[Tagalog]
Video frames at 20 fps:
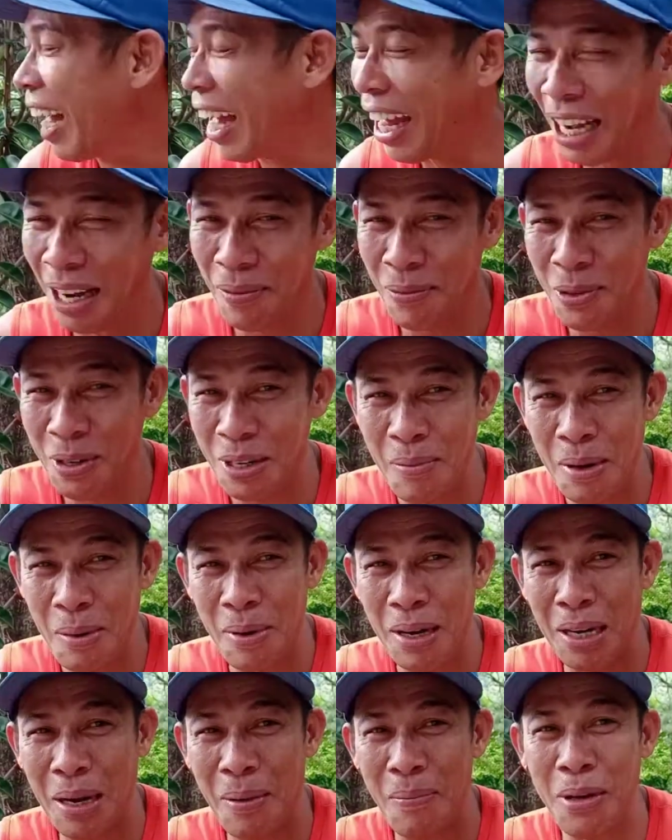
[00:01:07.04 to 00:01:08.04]
alam nyo naman
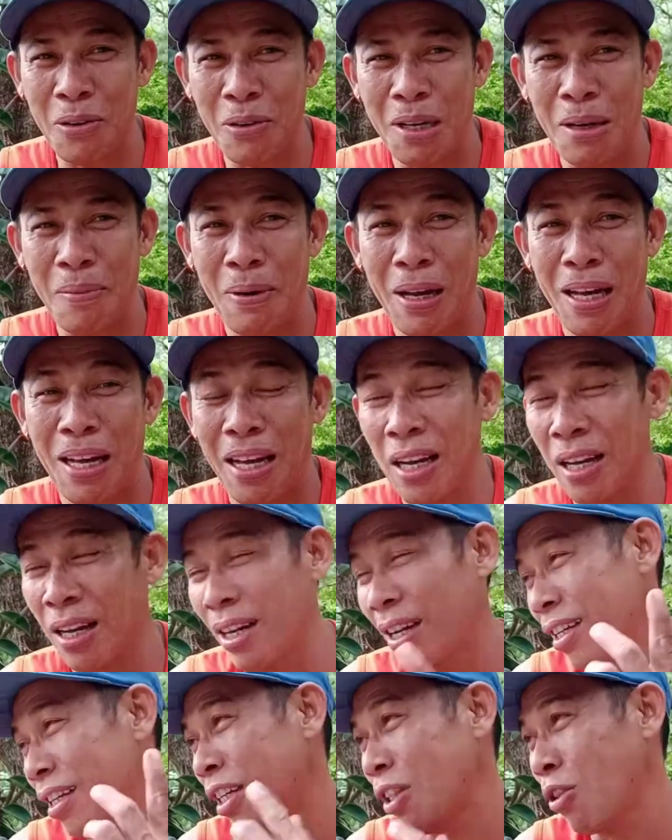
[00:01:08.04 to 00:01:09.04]
mga kabay kung
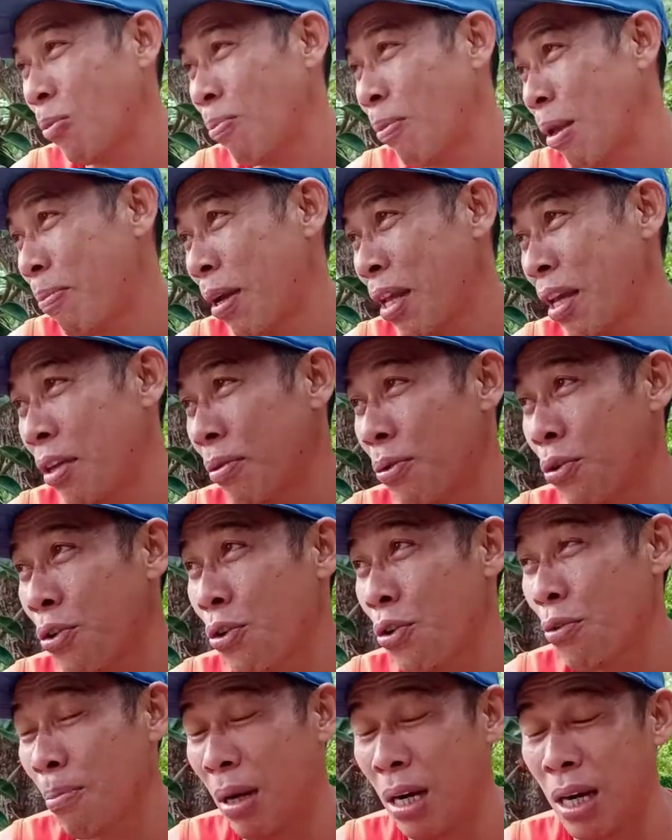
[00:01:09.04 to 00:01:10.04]
napa, nasubaybayan nyo
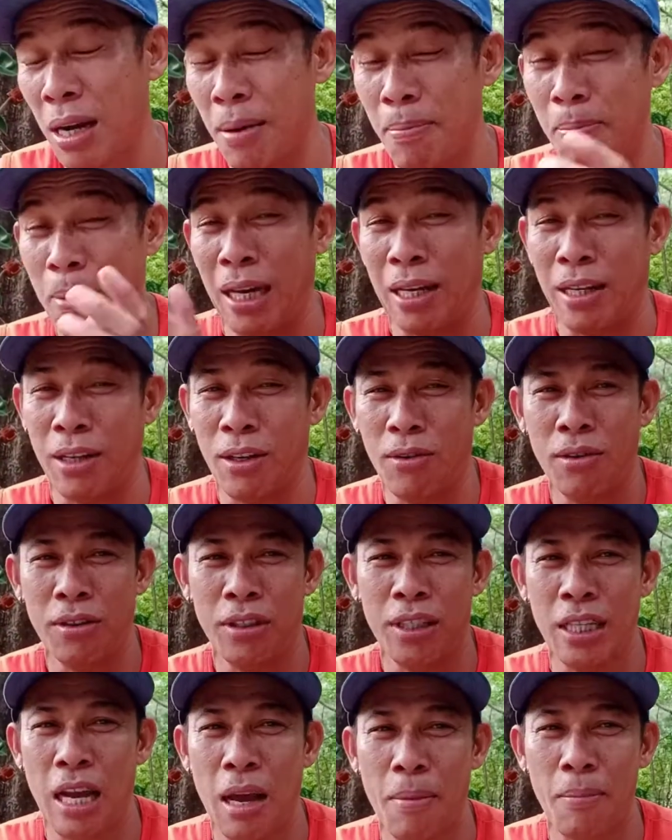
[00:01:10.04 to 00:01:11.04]
yung mga vlog ko
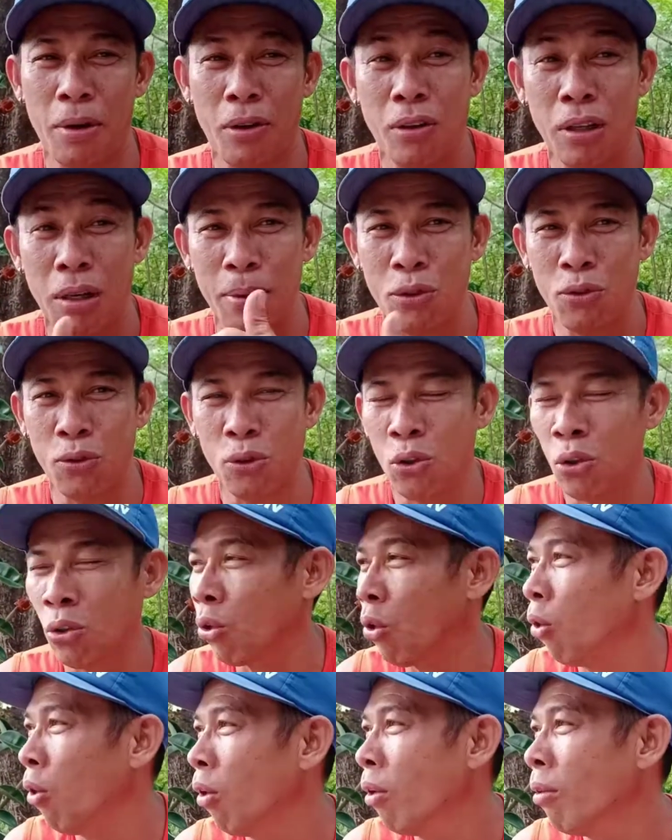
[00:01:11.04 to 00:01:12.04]
sinabi ko naman yung
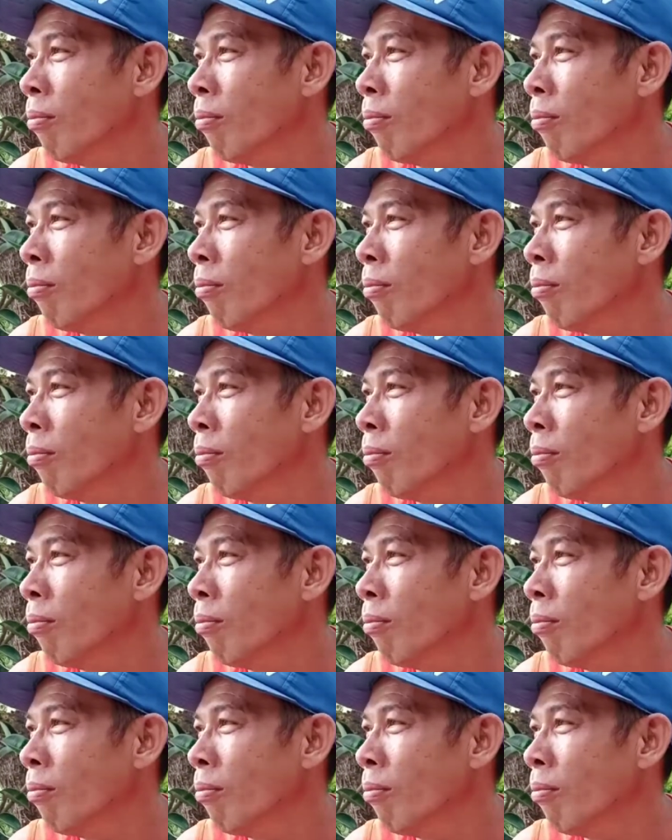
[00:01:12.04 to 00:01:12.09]
totoo